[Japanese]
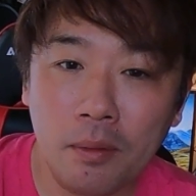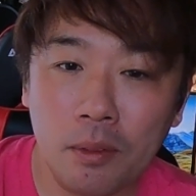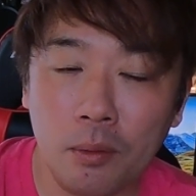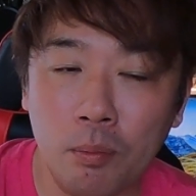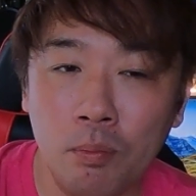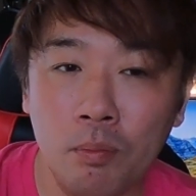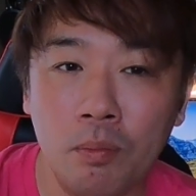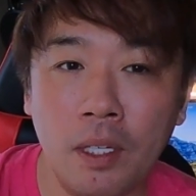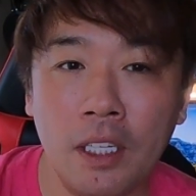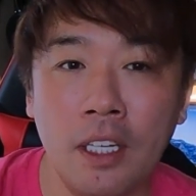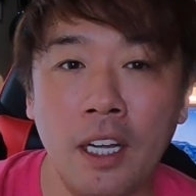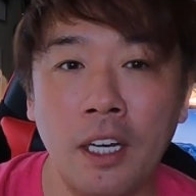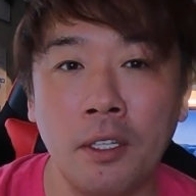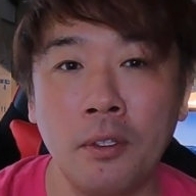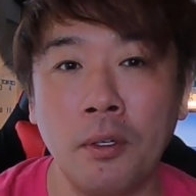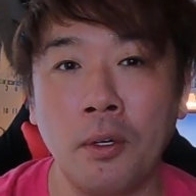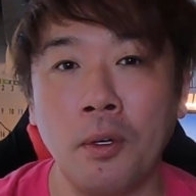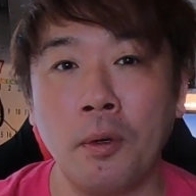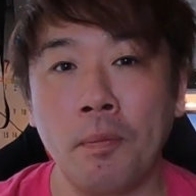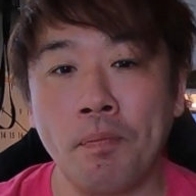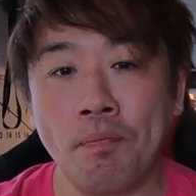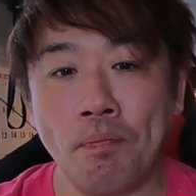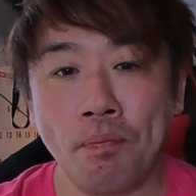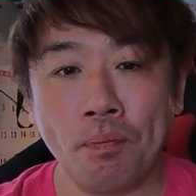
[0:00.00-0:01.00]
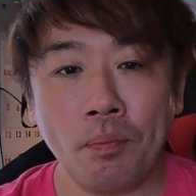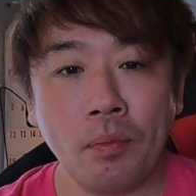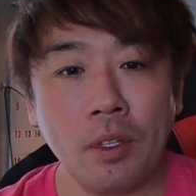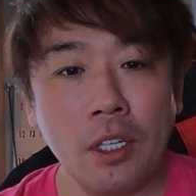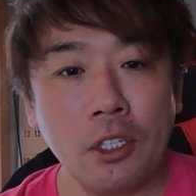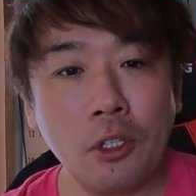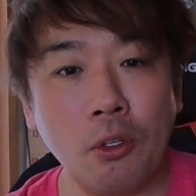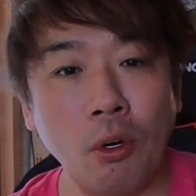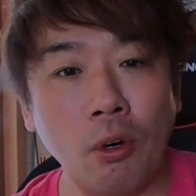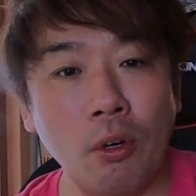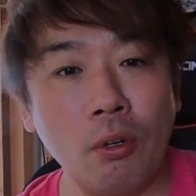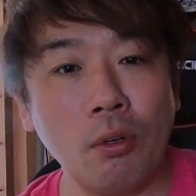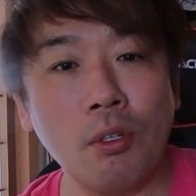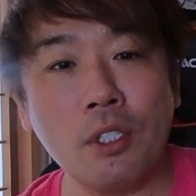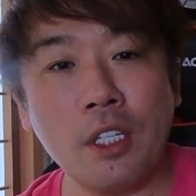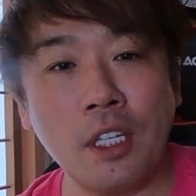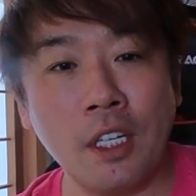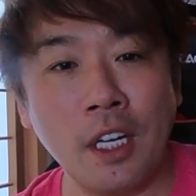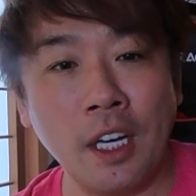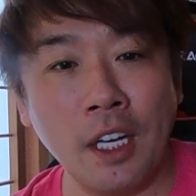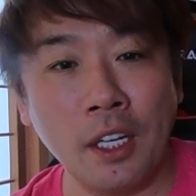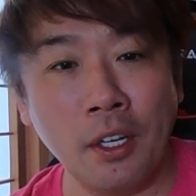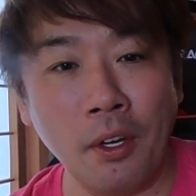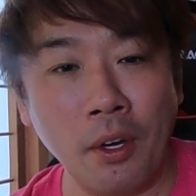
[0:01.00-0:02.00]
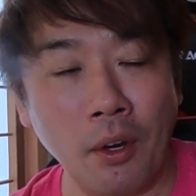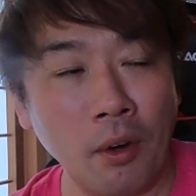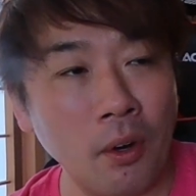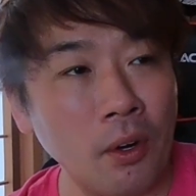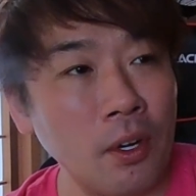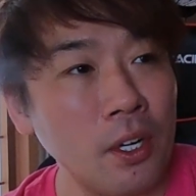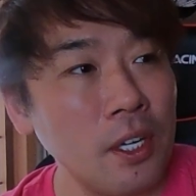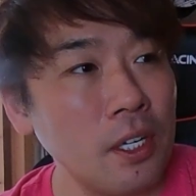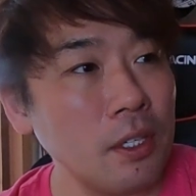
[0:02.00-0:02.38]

ほんまにあの遠くじゃないのよ。